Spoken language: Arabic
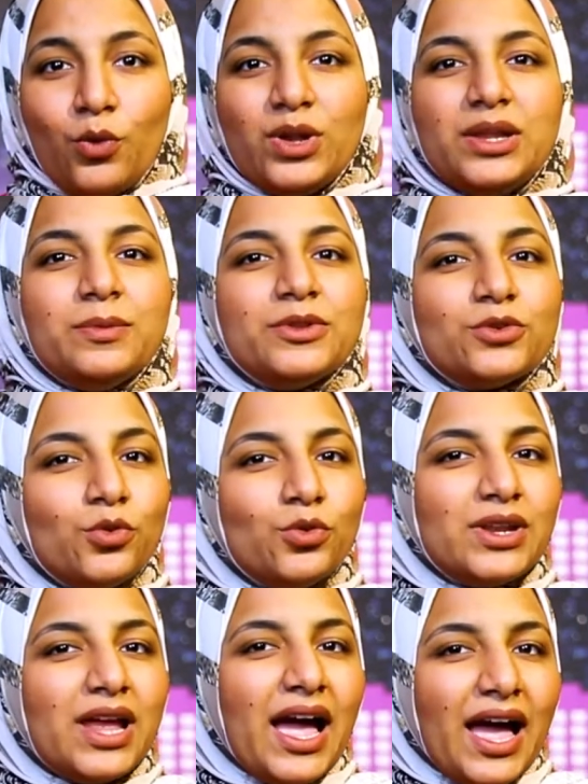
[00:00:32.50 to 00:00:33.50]
واللي
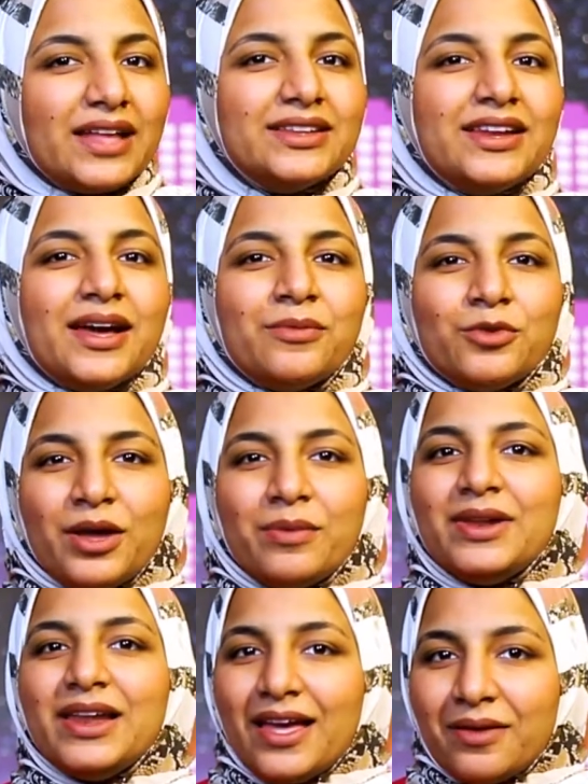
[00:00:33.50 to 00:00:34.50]
بتكون أحد
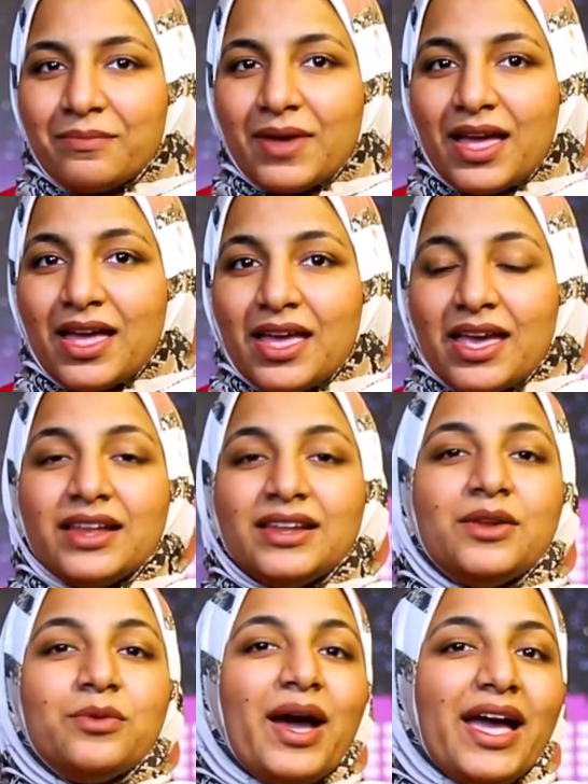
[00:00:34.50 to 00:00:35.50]
الأبواب الهامة
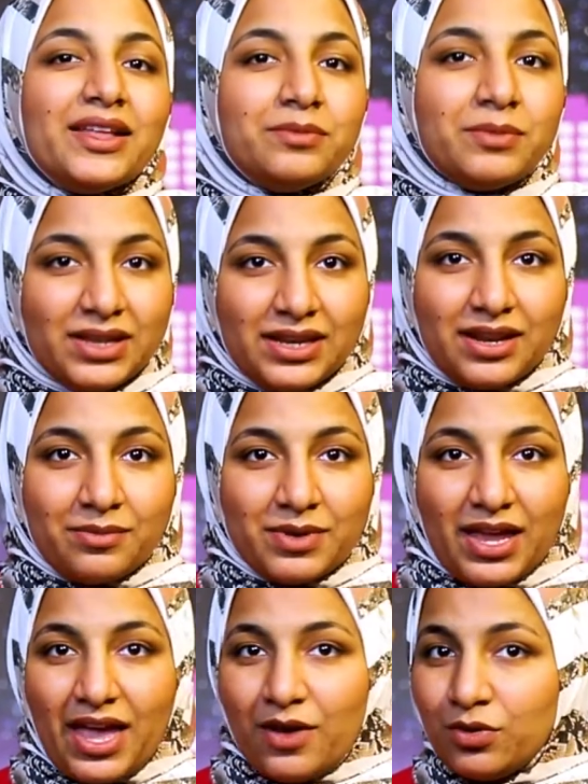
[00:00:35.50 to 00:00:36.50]
اللي الواحد مننا
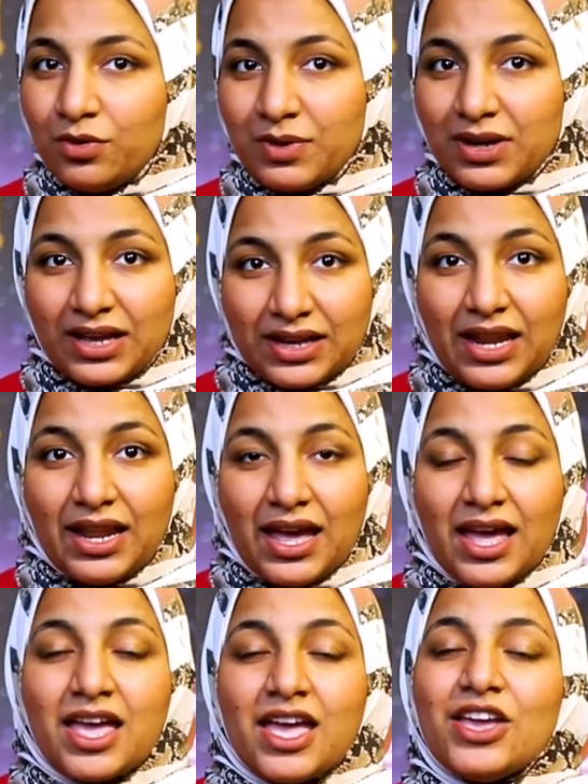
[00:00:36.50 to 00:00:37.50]
بيحاول من
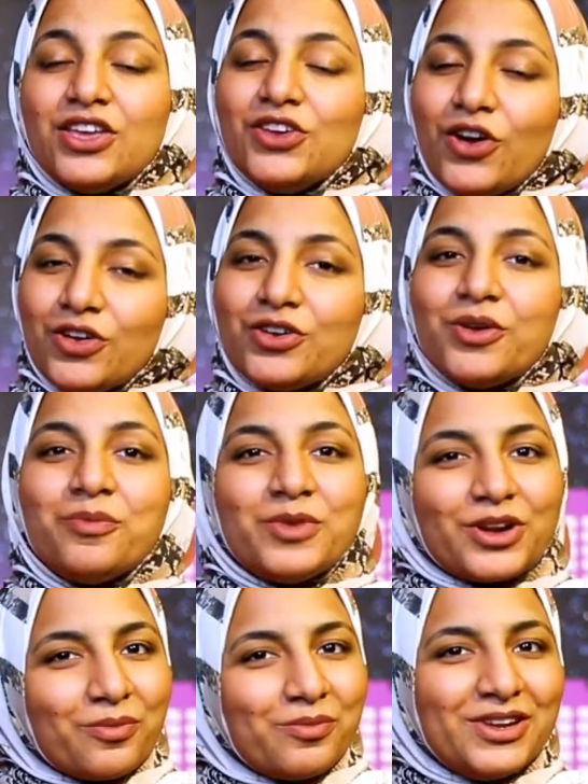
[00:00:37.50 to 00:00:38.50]
خلالها يقرب
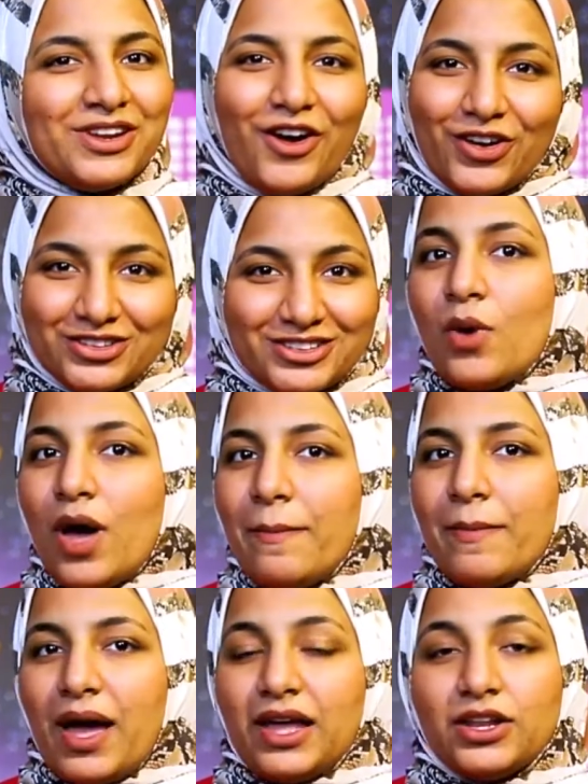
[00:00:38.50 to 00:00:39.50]
من ربنا أكتر
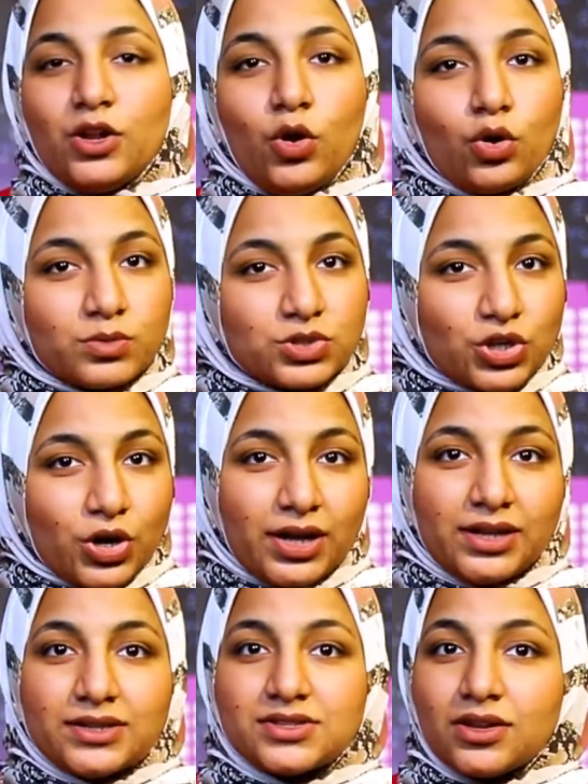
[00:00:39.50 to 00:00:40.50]
وأما عن الحكم
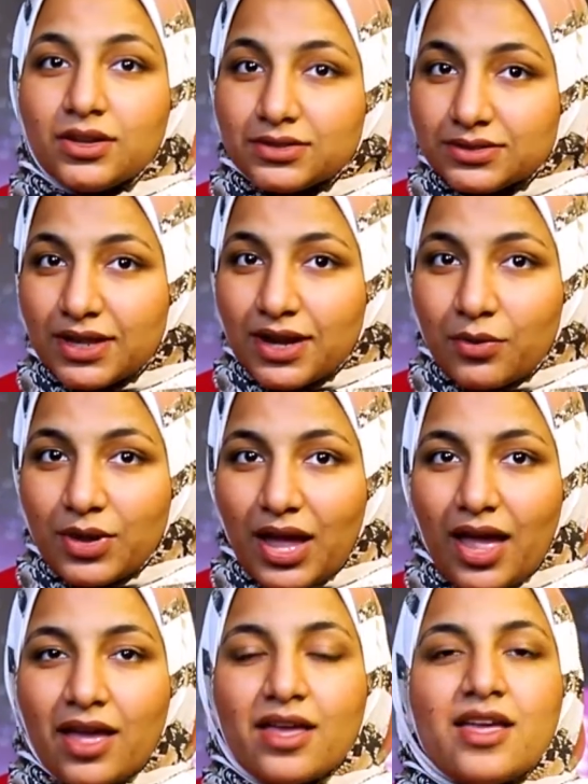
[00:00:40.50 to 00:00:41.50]
الشرعي لصلاة
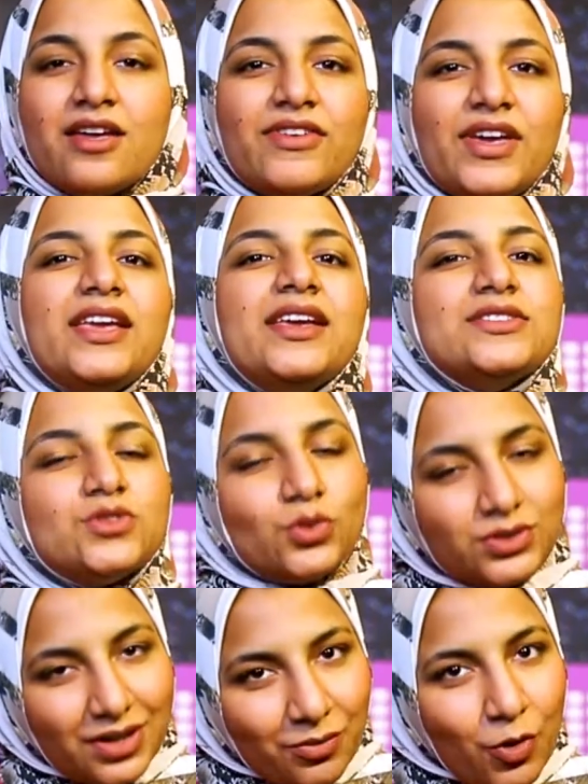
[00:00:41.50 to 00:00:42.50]
التراويح فهي
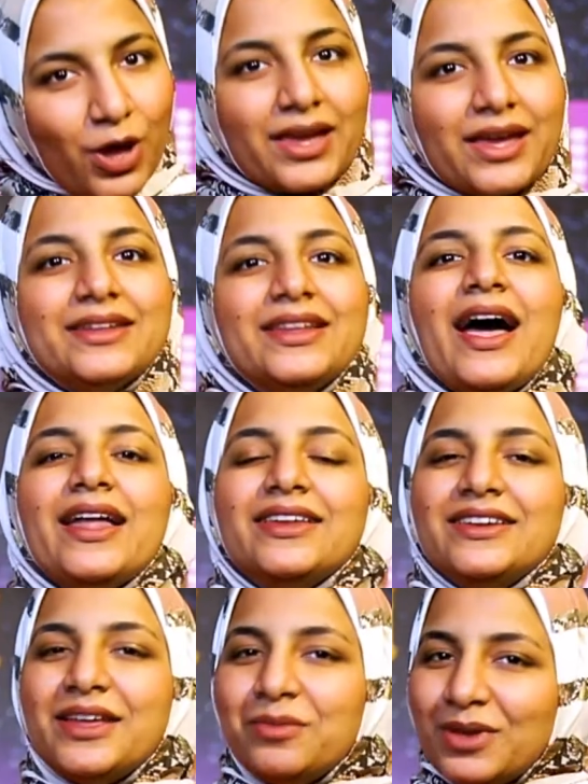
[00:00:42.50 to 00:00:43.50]
سنة مؤكدة عن
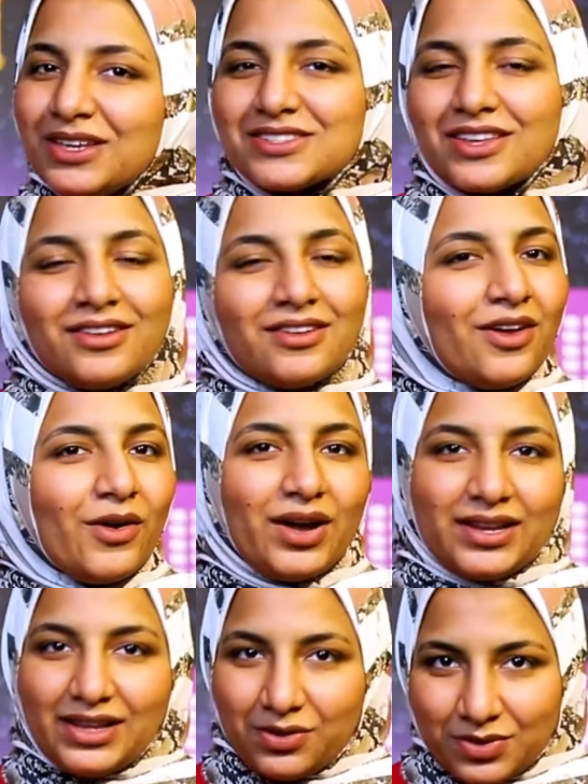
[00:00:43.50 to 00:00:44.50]
النبي صلى الله
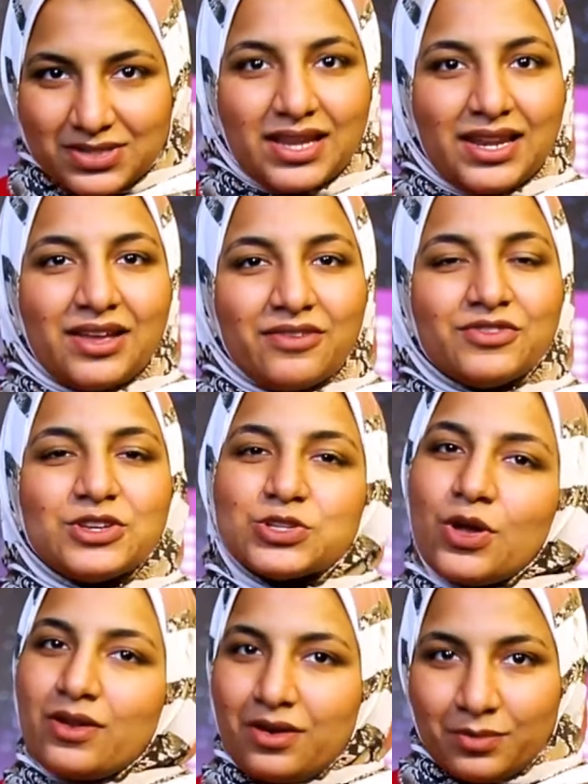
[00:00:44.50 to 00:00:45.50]
عليه وسلم في
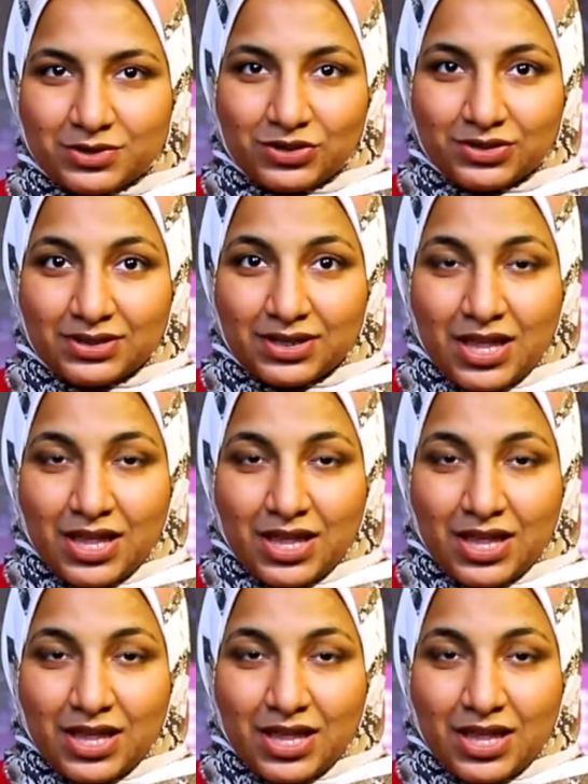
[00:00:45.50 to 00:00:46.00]
شهر رمضان